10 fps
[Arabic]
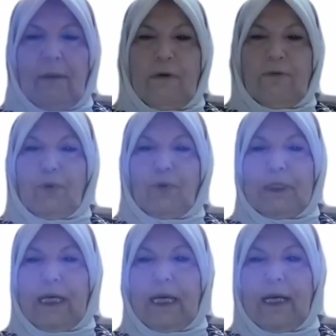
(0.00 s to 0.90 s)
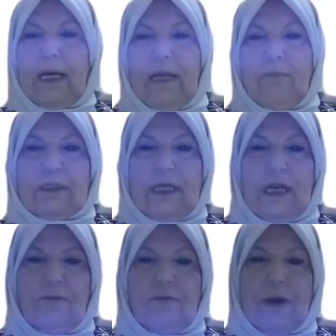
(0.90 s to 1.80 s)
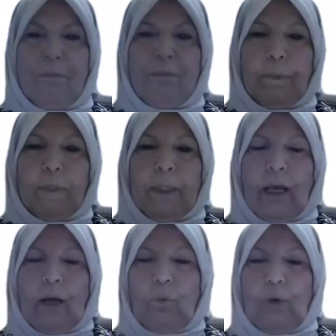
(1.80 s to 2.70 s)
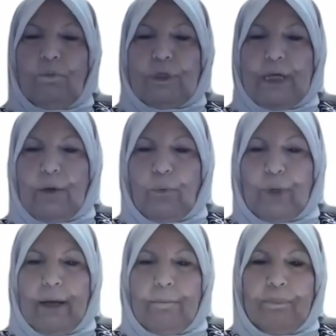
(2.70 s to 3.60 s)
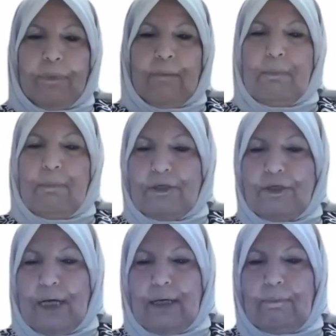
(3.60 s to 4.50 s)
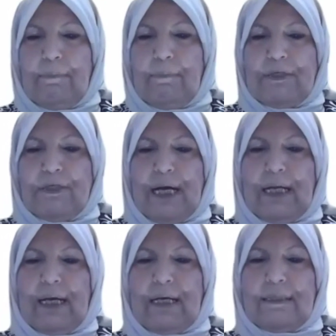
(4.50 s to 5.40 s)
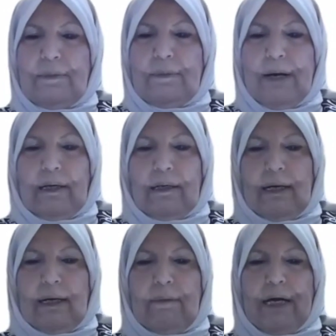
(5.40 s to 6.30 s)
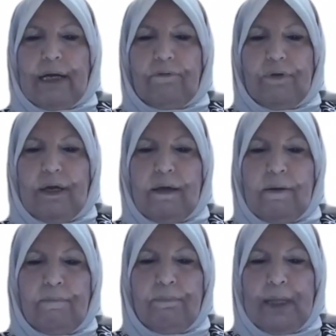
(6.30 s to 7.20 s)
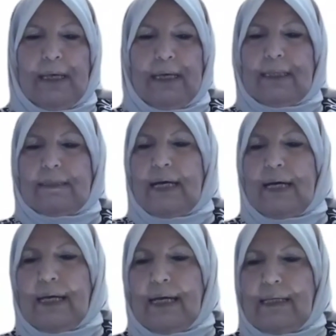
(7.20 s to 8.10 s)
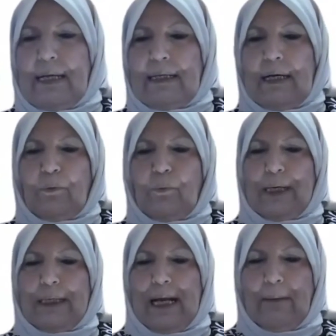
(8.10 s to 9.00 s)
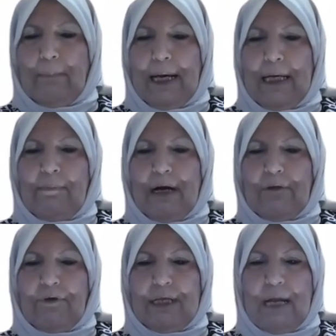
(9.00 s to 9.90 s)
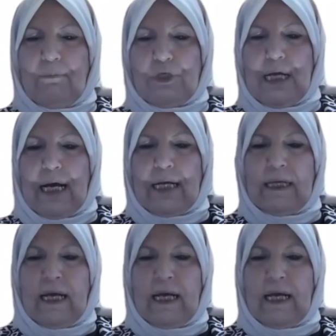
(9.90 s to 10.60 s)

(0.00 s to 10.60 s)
بفروعها المختلفة والمتنوعة مما جعل السباق المعرفي يتزايد لدى رواد الأعمال لمعرفة المشكلات